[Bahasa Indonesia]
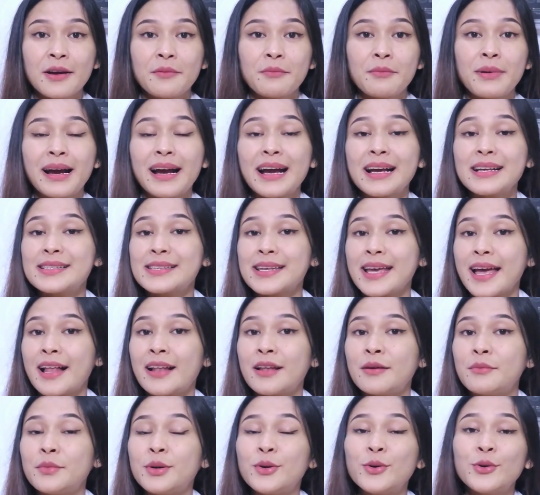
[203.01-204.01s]
maka
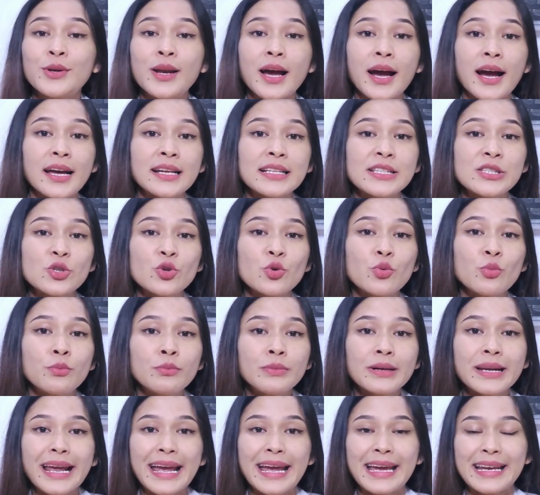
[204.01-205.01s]
sel menggunakan
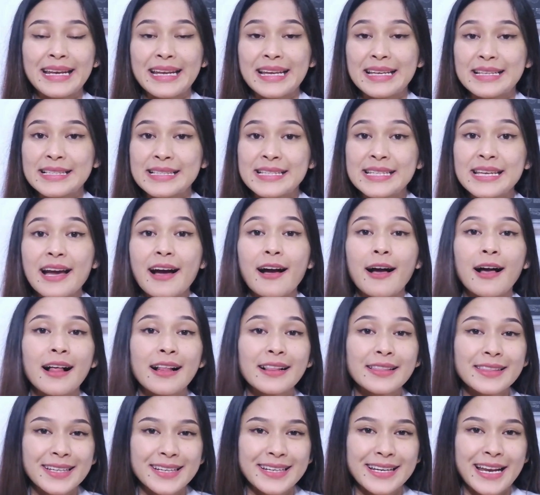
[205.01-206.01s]
sumber energi
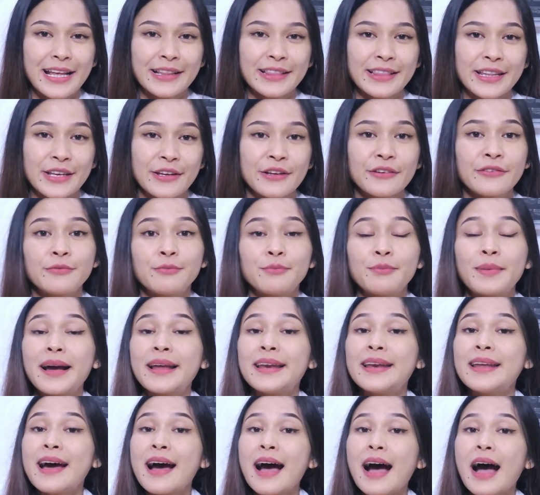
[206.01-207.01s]
alternatif
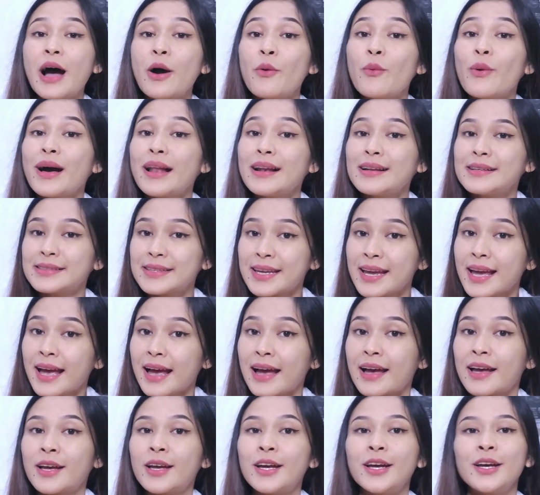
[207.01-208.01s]
pada
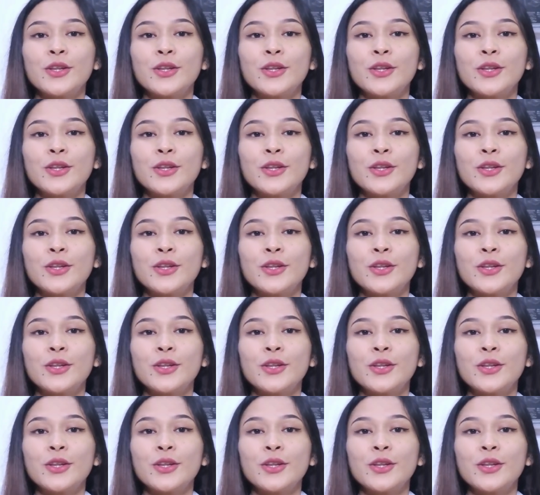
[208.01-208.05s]
awalnya